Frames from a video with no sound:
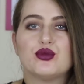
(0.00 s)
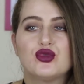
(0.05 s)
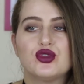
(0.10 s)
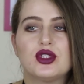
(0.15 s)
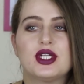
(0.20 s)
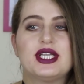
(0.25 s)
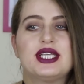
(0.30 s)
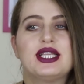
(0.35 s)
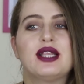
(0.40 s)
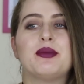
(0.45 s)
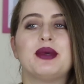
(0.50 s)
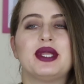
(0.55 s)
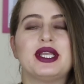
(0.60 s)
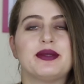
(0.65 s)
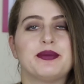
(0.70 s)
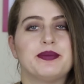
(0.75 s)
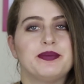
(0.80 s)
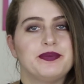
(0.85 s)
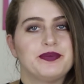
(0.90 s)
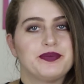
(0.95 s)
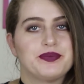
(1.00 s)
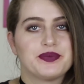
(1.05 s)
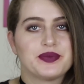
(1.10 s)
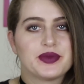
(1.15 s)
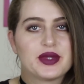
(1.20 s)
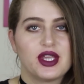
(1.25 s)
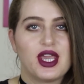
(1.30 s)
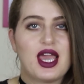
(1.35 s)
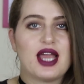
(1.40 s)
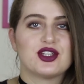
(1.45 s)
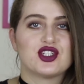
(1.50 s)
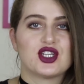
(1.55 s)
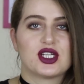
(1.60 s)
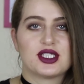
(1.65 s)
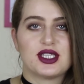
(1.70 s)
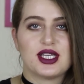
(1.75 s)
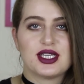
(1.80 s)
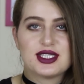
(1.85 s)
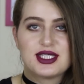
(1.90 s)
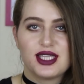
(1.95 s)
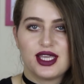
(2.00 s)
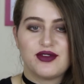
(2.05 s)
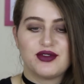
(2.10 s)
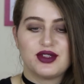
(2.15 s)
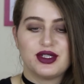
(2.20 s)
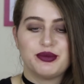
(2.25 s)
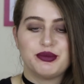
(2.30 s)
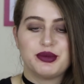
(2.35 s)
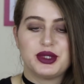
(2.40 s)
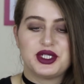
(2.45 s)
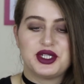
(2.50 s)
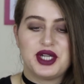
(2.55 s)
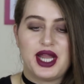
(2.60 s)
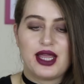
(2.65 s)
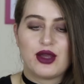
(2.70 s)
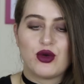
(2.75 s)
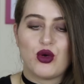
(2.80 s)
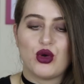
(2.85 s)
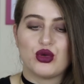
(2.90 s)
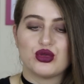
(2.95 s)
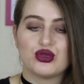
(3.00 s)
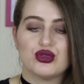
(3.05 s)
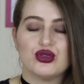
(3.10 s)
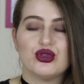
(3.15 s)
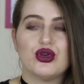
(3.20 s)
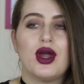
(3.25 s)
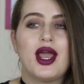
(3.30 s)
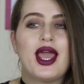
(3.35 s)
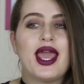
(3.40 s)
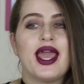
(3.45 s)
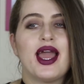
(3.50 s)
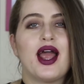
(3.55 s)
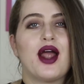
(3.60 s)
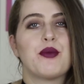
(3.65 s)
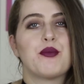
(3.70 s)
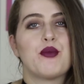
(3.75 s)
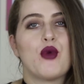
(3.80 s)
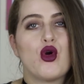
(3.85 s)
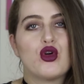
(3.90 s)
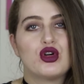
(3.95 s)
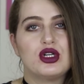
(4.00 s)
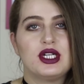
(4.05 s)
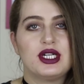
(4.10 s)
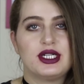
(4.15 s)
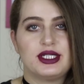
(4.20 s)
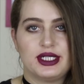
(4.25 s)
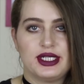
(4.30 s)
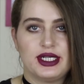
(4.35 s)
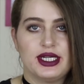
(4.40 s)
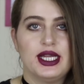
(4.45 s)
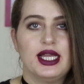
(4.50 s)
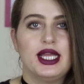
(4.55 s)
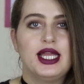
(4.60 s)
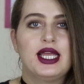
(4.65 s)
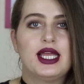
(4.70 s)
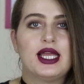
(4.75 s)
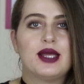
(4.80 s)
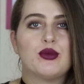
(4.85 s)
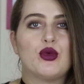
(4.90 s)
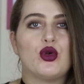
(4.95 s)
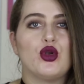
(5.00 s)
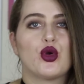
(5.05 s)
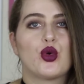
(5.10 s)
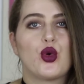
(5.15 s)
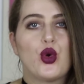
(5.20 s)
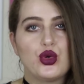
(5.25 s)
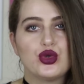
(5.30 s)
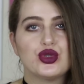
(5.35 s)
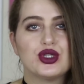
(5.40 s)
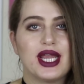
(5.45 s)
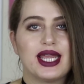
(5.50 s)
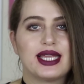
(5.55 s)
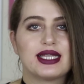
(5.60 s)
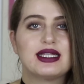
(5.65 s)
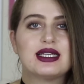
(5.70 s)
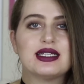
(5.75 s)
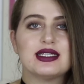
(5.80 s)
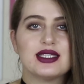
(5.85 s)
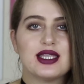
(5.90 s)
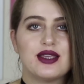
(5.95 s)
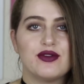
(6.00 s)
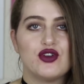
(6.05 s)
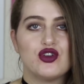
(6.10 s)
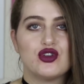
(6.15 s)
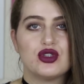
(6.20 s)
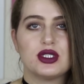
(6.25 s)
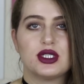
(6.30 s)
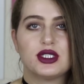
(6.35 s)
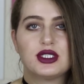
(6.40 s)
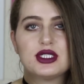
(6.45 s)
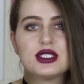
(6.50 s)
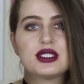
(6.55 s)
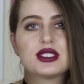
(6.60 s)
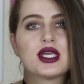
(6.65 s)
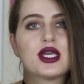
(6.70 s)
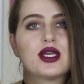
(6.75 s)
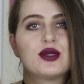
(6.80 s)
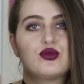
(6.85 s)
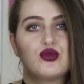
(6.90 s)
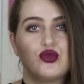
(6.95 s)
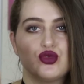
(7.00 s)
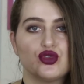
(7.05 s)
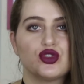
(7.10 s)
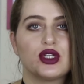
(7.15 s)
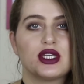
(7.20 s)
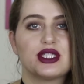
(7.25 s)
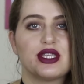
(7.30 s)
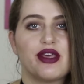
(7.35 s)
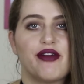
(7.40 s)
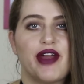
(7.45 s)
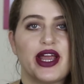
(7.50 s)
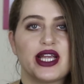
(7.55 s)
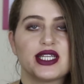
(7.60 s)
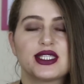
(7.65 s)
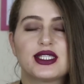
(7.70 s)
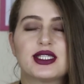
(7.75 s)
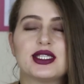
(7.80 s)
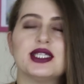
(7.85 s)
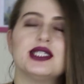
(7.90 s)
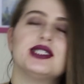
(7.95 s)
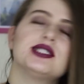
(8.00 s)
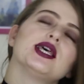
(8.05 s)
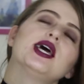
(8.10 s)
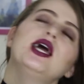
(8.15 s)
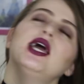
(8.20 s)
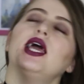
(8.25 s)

Bu da yine benim gerçekten sevdiğim bir renk oldu. Eğer morları, böyle koyu renkleri seviyorsanız bunu da seversiniz.